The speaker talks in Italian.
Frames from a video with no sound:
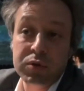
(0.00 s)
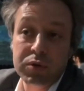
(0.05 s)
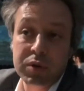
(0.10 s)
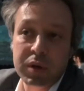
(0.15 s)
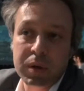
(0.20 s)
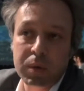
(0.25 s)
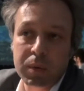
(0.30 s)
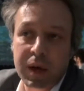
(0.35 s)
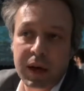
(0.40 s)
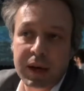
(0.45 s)
quanto
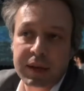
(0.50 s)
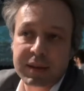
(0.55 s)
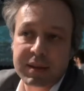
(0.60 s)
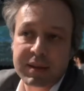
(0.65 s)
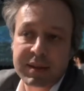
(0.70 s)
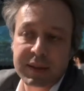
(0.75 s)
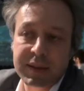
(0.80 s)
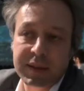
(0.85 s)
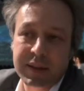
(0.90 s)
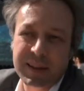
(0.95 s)

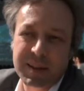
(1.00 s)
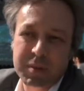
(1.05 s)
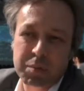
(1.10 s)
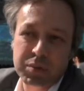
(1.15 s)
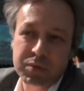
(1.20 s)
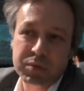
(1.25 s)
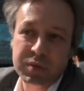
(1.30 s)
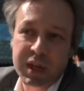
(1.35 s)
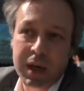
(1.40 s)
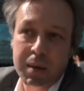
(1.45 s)
riguarda Singring
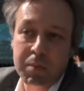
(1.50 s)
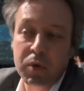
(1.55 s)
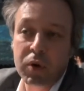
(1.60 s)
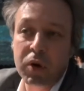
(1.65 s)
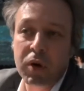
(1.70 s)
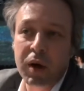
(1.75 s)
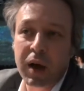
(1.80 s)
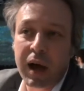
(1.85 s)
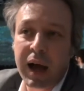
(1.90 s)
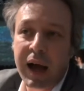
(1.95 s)

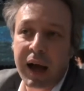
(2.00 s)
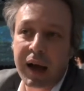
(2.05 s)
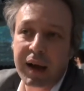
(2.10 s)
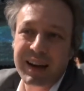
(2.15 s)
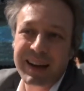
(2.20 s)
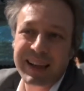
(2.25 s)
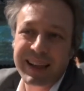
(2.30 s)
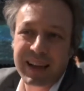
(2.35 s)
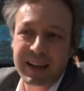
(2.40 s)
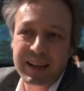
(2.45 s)
puntiamo a
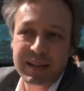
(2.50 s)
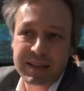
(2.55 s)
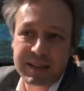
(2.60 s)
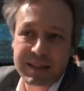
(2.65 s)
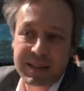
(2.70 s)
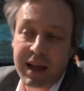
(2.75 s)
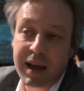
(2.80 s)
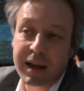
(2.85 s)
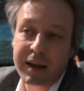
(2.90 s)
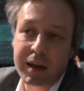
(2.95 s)

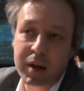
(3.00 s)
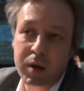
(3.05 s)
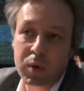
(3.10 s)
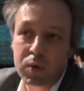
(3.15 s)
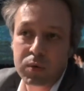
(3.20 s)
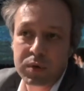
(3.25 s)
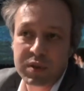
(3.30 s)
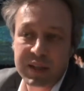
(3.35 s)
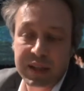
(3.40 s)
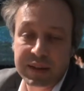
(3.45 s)
legalizzare
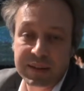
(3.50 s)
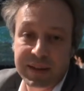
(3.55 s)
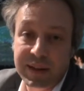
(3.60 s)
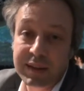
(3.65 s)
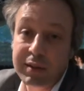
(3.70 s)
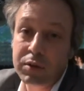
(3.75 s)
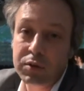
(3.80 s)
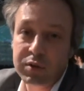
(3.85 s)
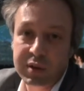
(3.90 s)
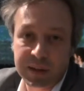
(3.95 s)
un
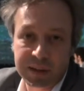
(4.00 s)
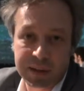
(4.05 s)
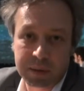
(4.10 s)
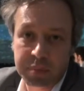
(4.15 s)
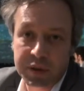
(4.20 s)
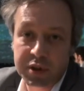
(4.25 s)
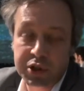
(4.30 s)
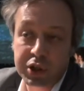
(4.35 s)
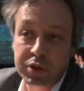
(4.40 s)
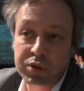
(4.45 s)

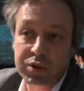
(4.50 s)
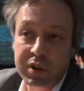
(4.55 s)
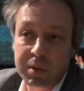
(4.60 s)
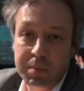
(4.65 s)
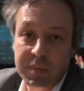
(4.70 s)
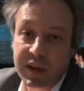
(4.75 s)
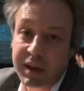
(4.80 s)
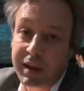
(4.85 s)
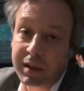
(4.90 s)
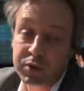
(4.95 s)
70-80%
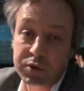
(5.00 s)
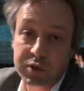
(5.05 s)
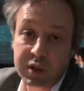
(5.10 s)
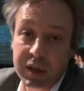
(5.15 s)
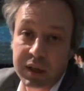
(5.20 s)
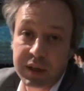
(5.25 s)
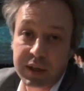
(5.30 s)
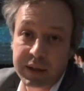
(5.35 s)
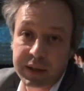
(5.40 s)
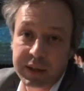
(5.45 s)
del mercato
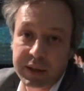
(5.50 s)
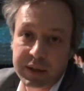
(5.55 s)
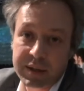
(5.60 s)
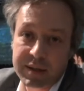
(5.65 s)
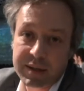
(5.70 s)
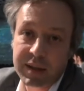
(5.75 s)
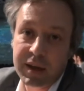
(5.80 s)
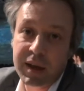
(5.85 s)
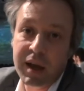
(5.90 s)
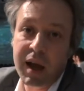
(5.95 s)
delle
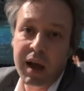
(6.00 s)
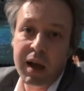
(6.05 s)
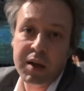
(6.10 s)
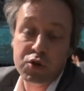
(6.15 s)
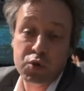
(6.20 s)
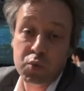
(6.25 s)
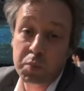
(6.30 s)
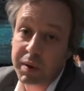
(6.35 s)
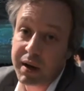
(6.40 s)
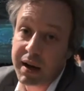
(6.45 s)
lyrics,
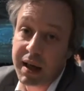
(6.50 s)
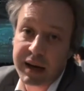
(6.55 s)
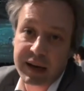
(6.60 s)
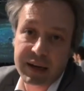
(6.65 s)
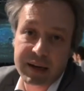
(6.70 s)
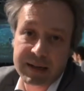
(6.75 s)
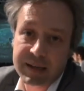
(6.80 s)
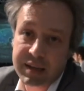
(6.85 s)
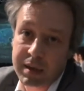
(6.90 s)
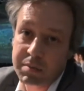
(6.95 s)

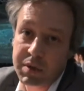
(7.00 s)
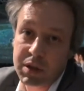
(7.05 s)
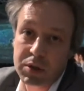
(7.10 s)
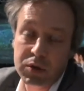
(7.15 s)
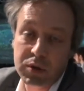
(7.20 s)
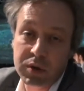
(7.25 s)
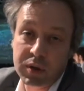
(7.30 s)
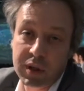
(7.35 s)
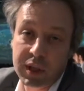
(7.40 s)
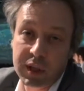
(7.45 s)
superare 6
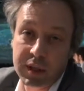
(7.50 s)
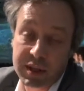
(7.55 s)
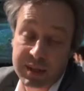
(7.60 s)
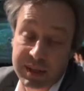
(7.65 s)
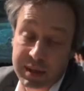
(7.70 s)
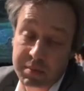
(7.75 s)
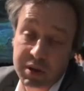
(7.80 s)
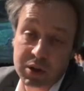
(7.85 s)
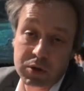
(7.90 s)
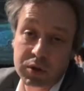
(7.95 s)
milioni, i
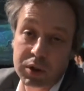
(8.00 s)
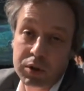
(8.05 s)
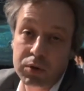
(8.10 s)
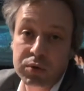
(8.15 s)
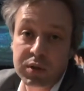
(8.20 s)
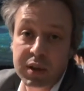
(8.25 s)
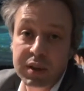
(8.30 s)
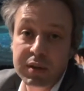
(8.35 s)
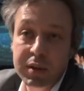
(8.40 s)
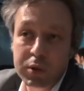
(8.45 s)
6 milioni
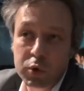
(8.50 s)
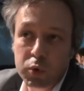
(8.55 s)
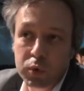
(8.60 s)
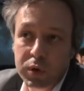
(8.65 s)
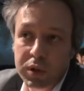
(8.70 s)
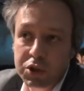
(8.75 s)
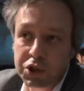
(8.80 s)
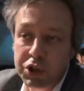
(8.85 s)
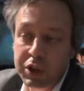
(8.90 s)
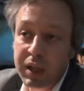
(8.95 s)
di utenti
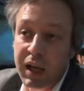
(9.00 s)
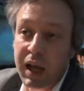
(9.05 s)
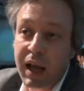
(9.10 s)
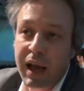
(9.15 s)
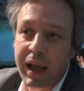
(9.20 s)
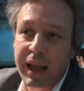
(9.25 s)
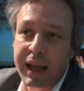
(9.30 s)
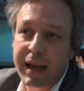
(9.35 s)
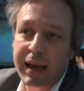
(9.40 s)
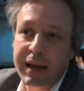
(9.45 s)
unici
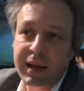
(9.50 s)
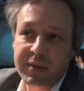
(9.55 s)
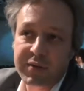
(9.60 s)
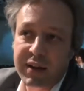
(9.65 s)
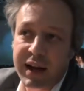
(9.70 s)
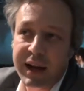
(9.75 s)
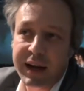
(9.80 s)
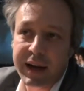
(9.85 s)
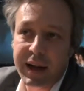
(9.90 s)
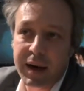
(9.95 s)
e
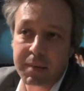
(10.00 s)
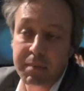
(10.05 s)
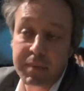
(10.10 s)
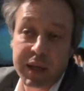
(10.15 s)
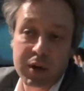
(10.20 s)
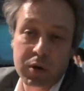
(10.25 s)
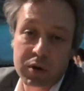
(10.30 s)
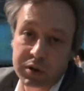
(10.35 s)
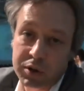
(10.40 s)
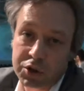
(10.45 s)
arrivare
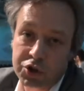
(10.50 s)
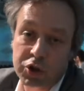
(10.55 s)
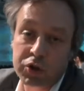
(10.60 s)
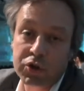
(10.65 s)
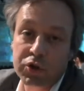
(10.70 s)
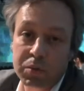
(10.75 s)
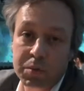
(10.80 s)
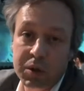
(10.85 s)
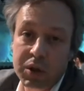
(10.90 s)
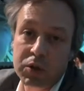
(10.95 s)
almeno a
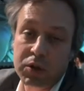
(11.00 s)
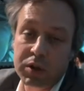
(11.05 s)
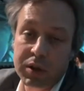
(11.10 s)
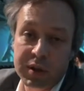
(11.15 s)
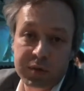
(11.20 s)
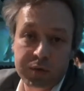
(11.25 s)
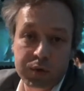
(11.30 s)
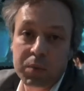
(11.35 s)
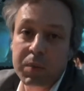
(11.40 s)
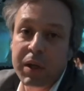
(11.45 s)
18
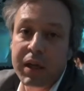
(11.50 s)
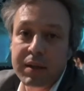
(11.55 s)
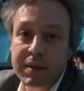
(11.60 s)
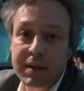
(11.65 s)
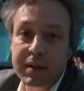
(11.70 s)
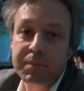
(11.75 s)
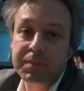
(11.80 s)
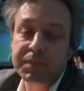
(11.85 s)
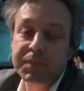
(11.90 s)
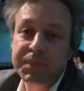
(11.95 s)
milioni di view
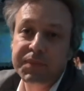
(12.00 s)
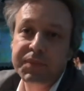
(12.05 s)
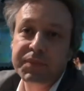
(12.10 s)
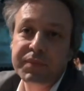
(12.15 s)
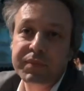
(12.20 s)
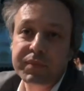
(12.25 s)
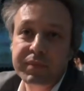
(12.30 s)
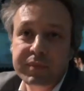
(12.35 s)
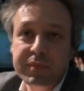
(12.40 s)
mese.